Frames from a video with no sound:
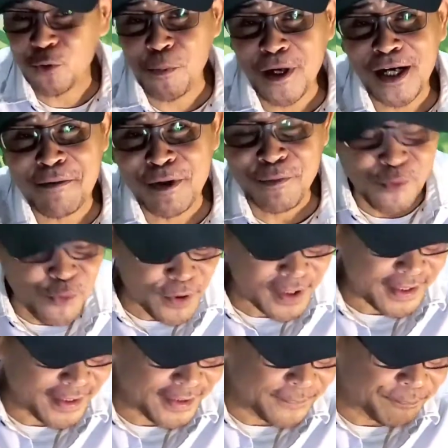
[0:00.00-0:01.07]
Ini untuk pengalaman
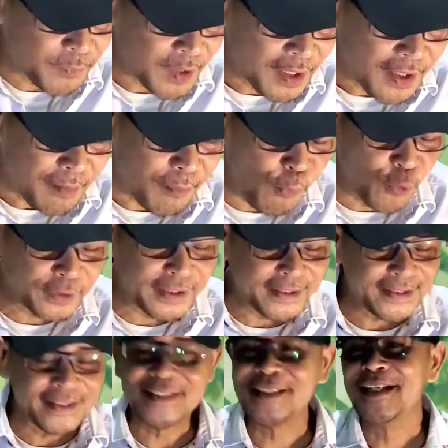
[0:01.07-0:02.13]
pengguna ya mau
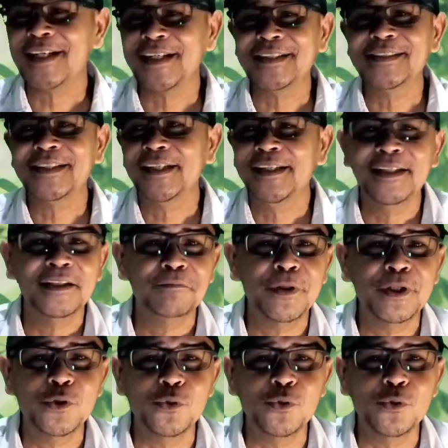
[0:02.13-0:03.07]
buktinya ya silahkan aja edit